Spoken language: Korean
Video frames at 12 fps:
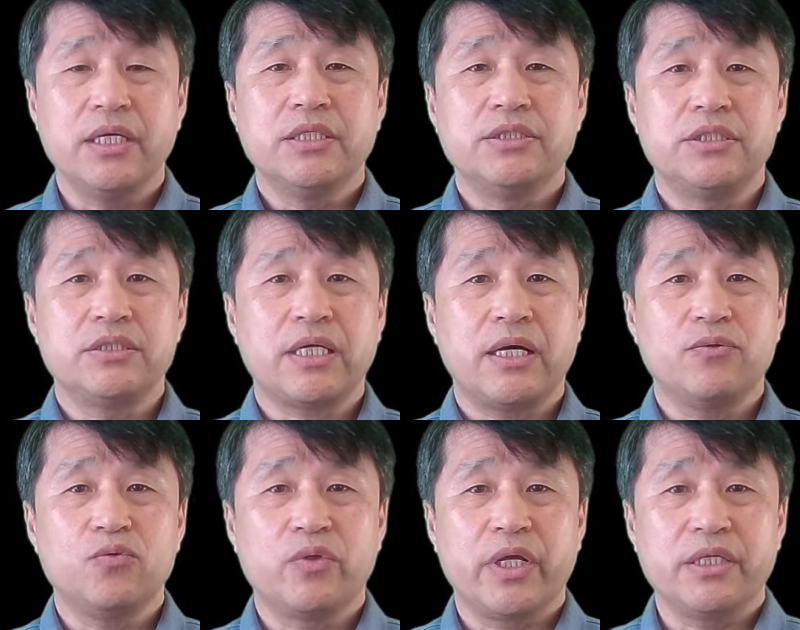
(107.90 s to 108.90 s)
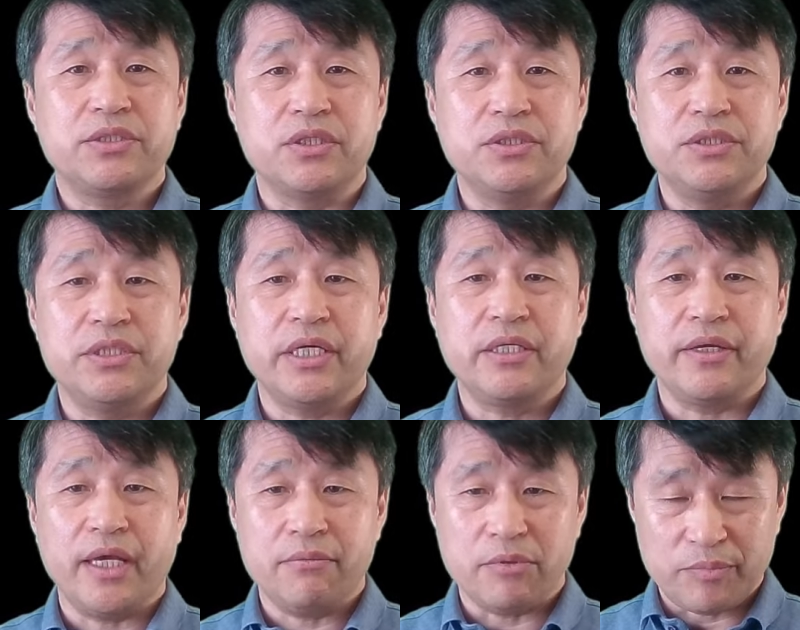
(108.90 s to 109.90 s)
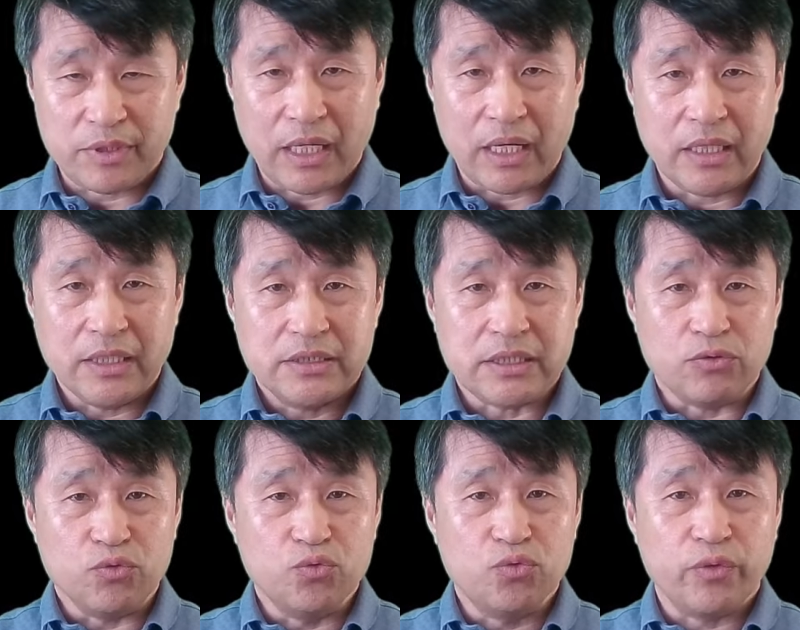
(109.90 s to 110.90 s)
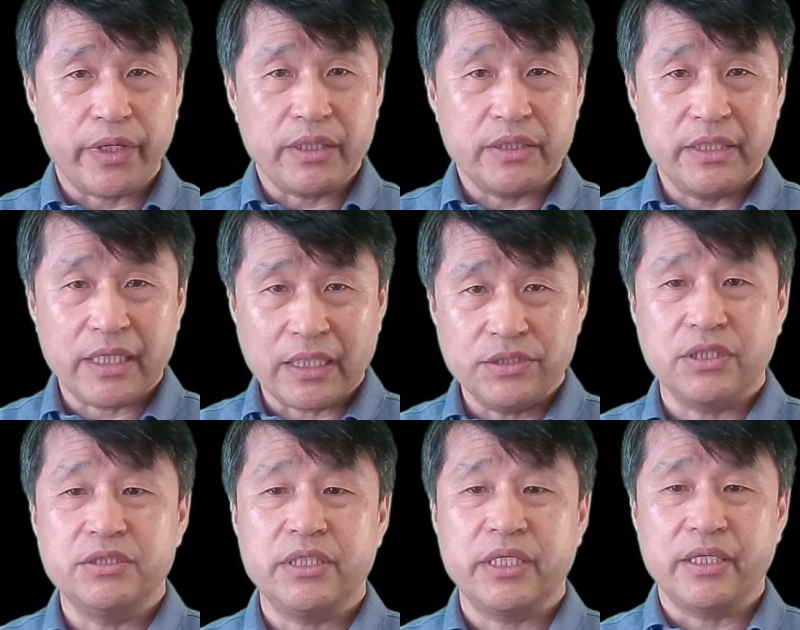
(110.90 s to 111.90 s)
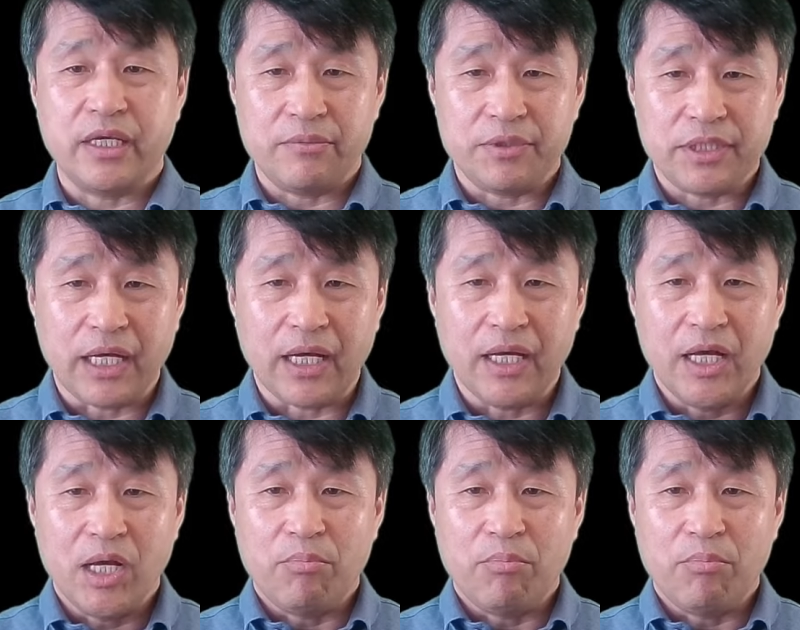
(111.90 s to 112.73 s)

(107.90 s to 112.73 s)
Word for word: 지상군의 전쟁 개입입니다. 자, 누구에 의한 전쟁 개입이냐?